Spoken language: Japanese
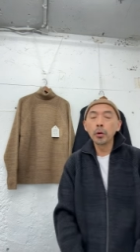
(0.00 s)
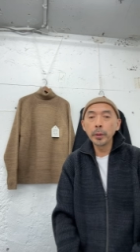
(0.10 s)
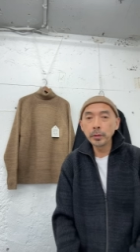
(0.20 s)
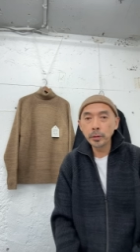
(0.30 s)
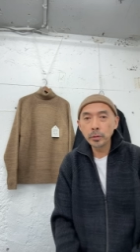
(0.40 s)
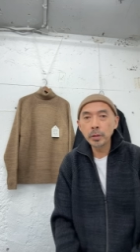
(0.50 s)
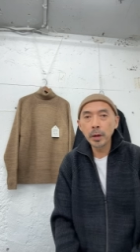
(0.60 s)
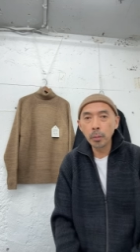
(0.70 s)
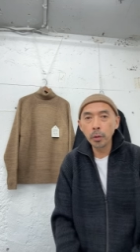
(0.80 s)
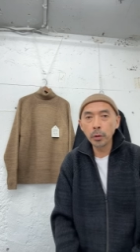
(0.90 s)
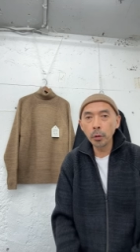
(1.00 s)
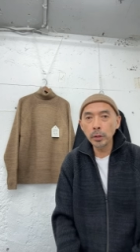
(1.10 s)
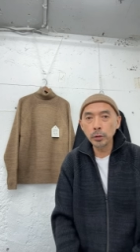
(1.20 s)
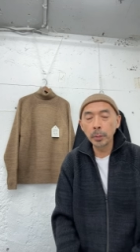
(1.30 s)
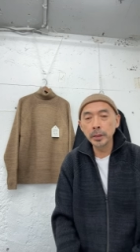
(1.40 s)
ドーベルジュの通販も今日
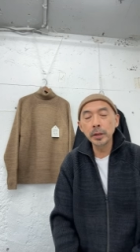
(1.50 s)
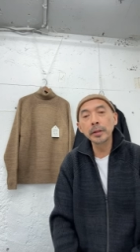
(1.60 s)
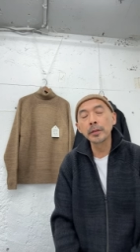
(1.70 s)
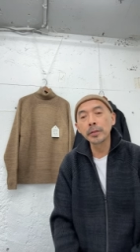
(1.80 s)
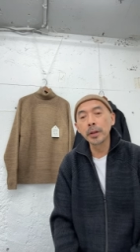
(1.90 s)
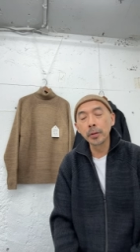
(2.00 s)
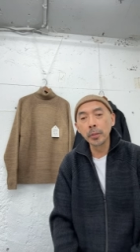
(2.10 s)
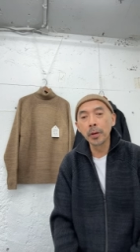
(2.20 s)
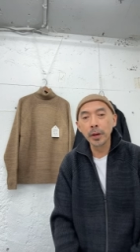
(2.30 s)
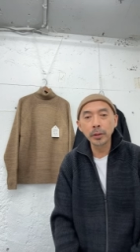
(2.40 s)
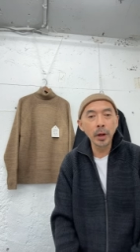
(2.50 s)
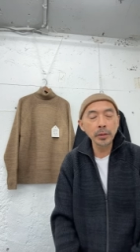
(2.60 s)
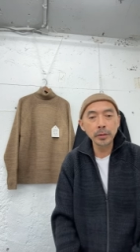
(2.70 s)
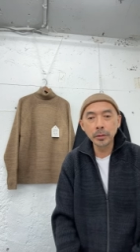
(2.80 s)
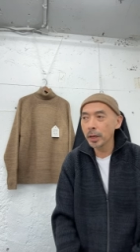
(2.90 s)
はちょっと間に合わないんですけれども、えっと、
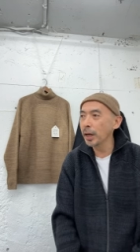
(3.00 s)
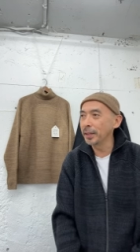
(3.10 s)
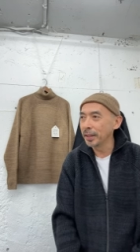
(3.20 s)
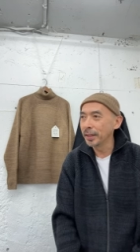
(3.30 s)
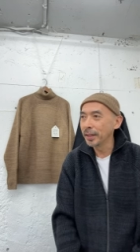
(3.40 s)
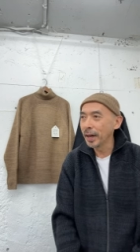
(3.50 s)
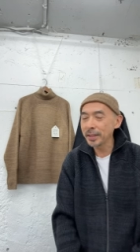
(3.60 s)
明日ぐらいに、